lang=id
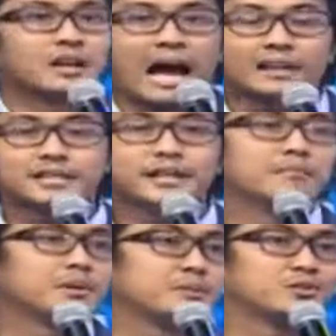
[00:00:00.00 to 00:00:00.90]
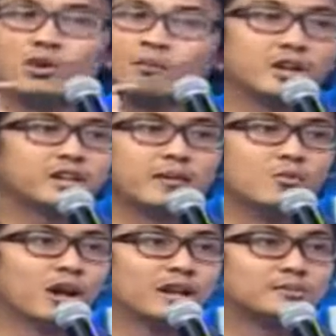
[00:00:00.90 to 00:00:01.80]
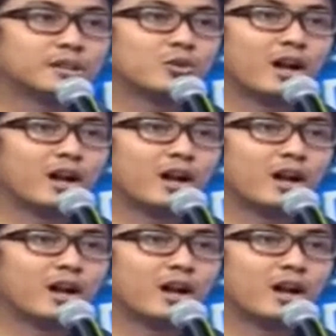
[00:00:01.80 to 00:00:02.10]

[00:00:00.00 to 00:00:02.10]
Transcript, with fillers: AC dan pipis tuh nggak boleh digabungkan dalam satu